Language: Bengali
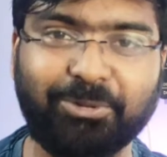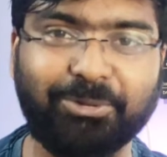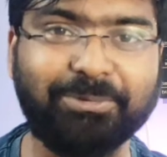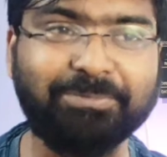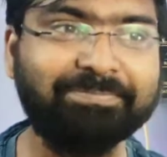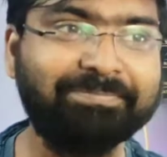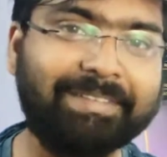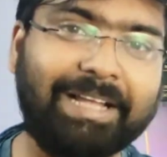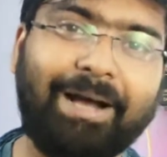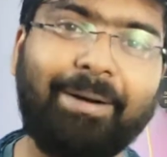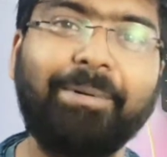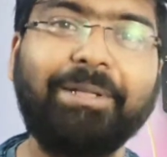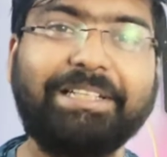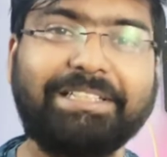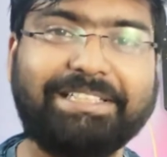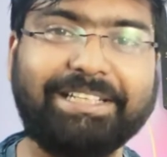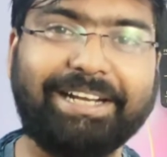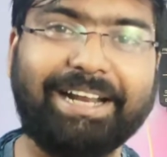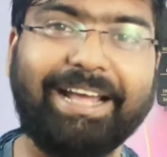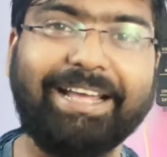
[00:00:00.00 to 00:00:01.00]
তো
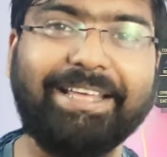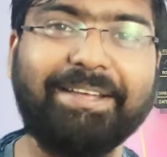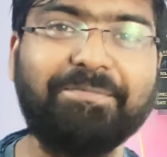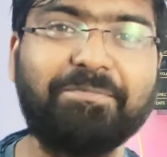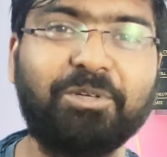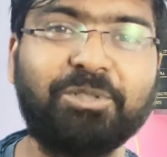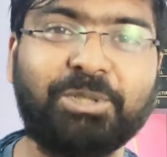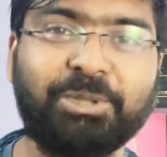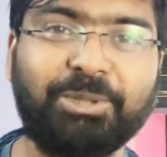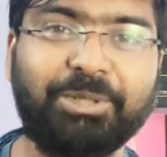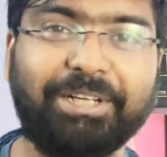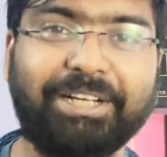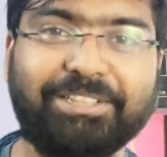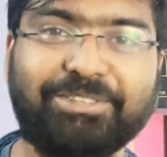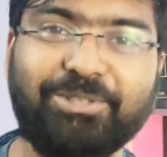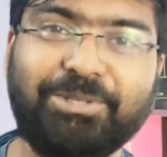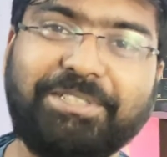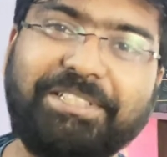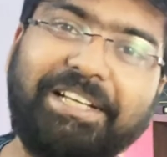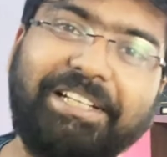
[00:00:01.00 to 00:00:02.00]
আমাদের যে র্যাগিং প্রসিডিওরটা
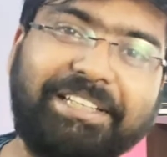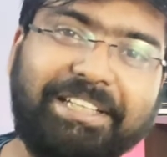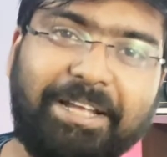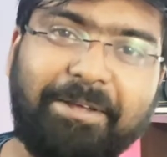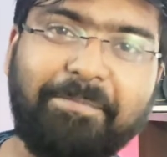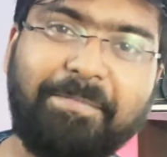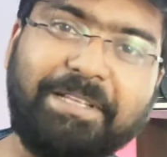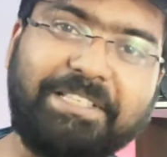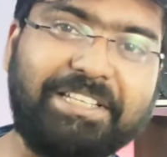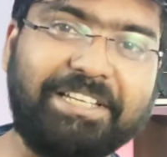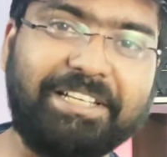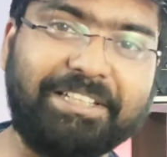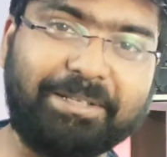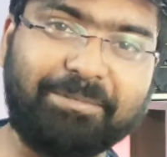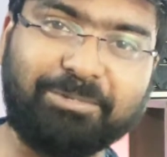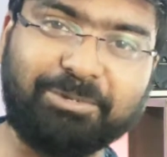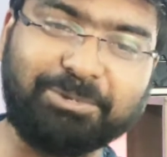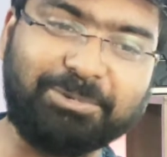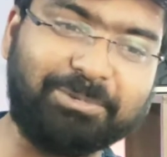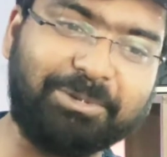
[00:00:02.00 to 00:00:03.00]
ছিল সেখান থেকে বেঁচে
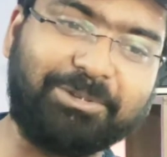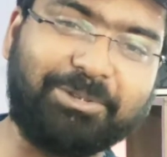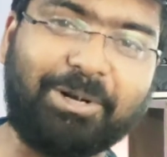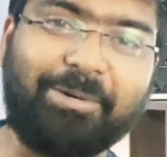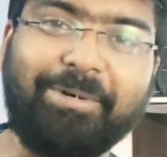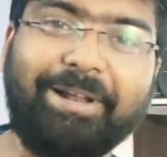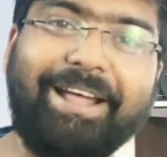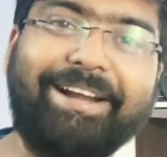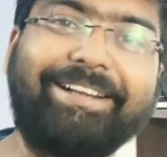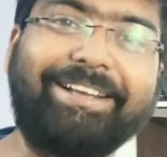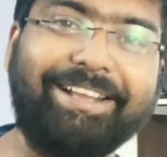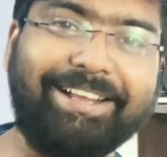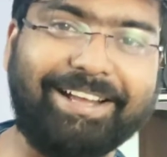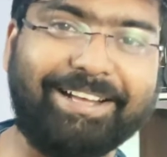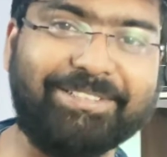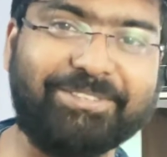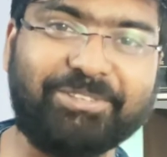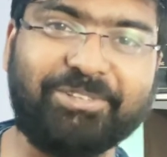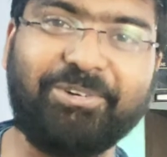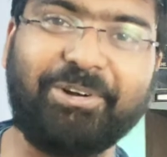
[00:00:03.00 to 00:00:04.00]
যেতাম শুধুমাত্র আমার একটাই
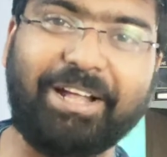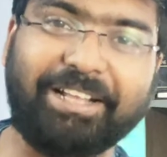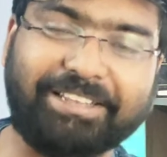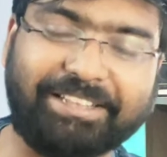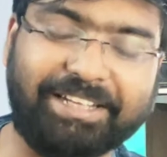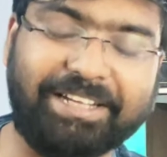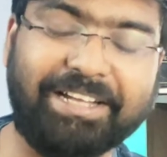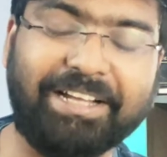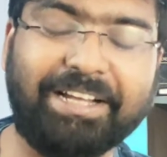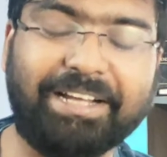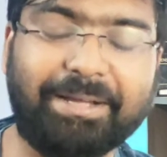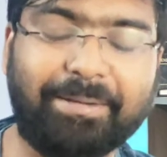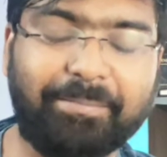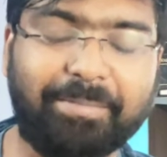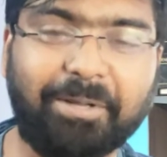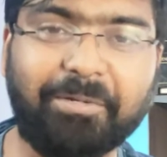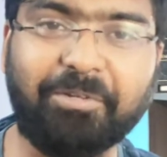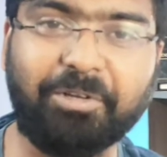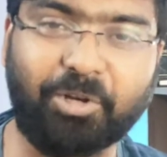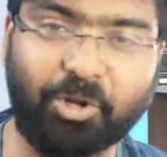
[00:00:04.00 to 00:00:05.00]
কাজ ছিল রাতে
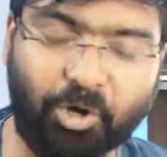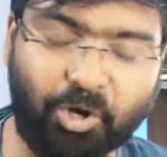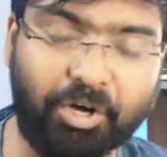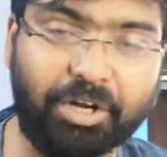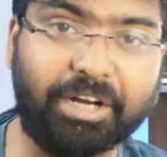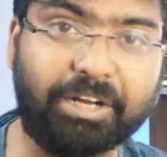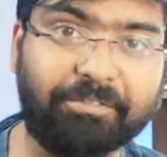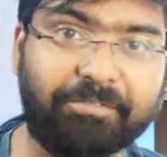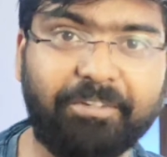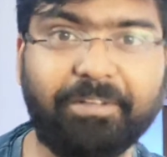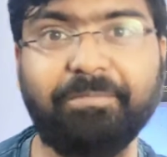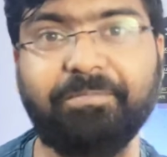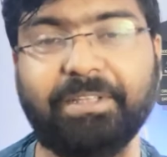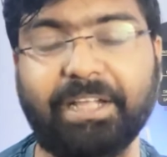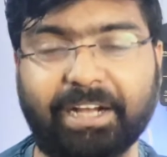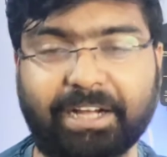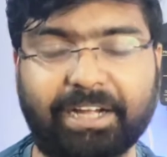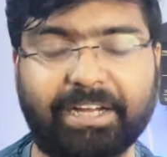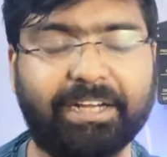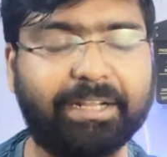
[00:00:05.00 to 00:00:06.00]
বিভিন্ন হরার ফিল্ম
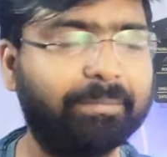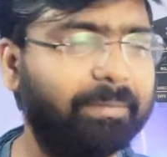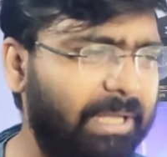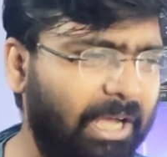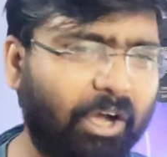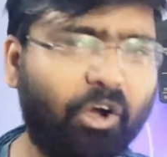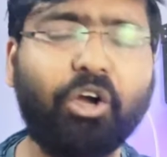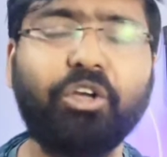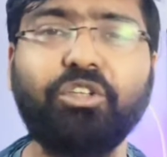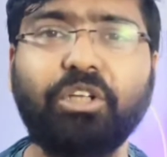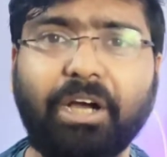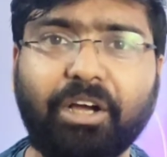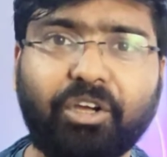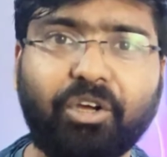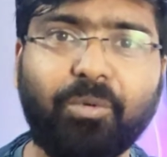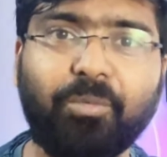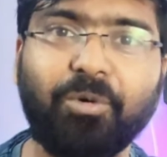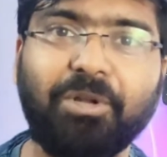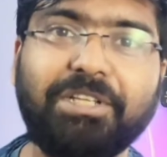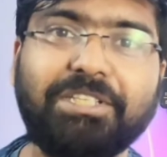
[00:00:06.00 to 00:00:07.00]
দেখা এটা আমি হয়তো
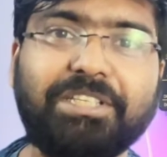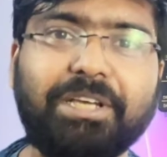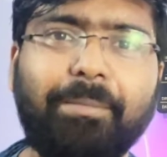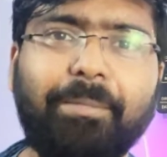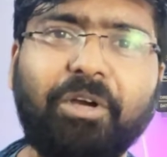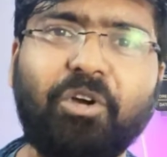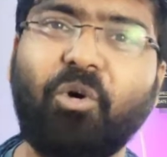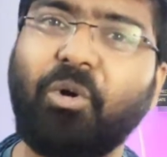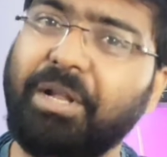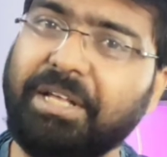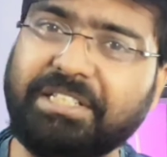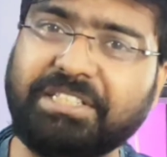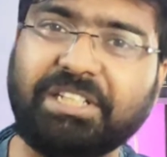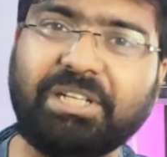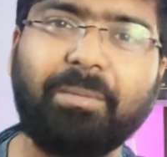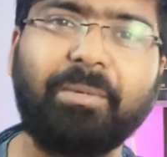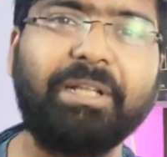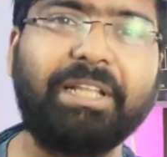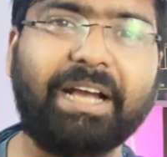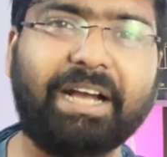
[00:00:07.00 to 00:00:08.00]
আগেও বলেছি আমাকে অনেক
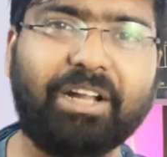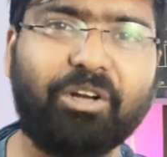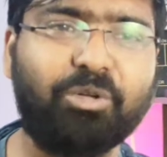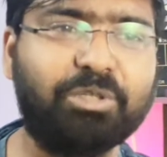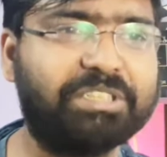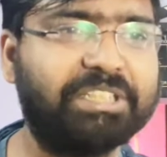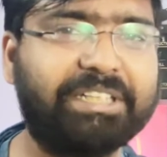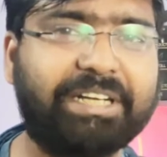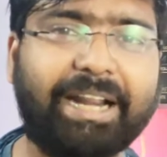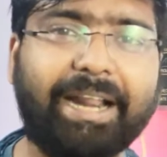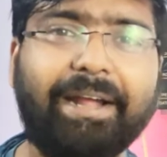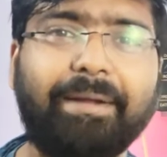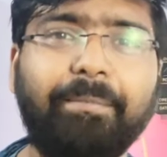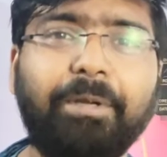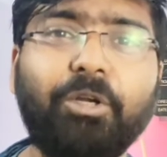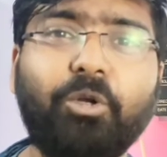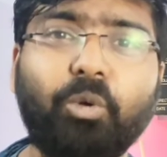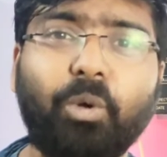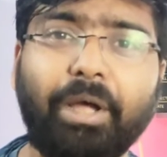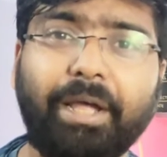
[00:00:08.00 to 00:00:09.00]
সিনেমা দেখানো হয়েছে ড্র্যাগ
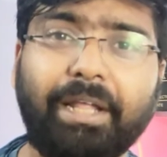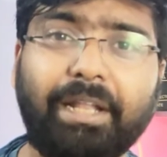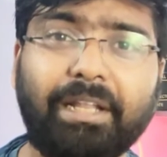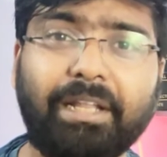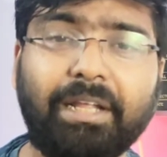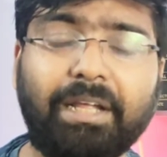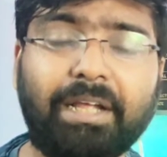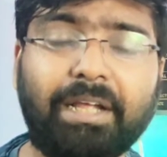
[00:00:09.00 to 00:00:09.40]
মি টু হেল